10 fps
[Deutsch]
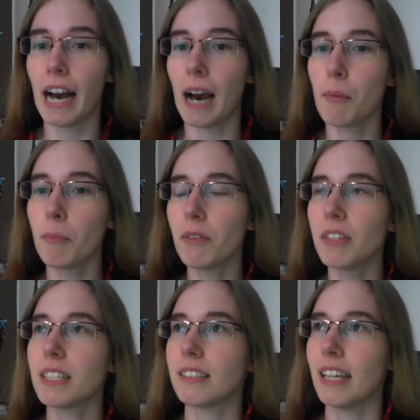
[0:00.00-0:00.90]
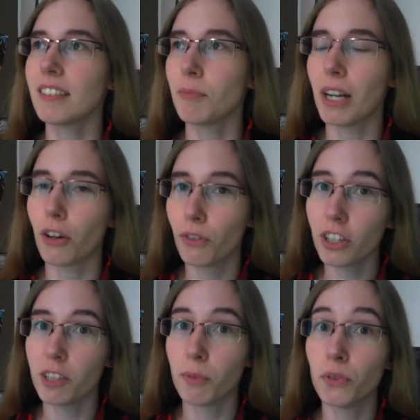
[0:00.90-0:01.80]
Aber mir wird das erste Mal auch
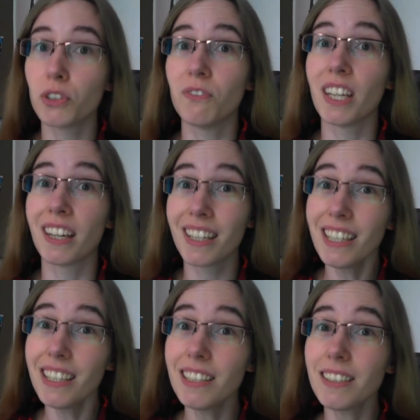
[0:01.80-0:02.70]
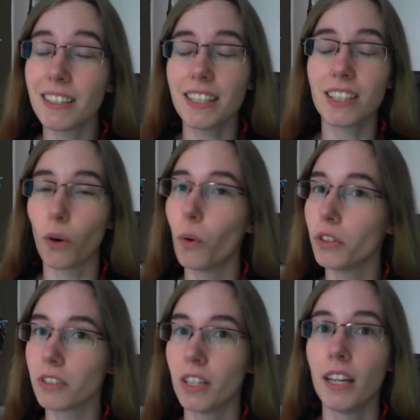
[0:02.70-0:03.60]
wirklich bewusst, wie riesig
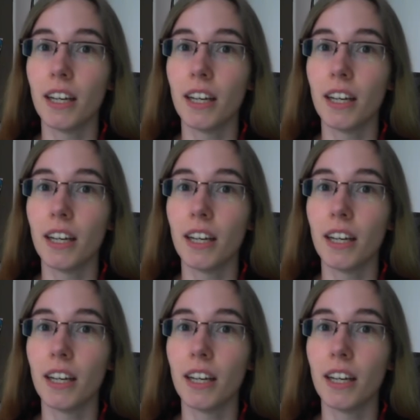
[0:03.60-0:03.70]
groß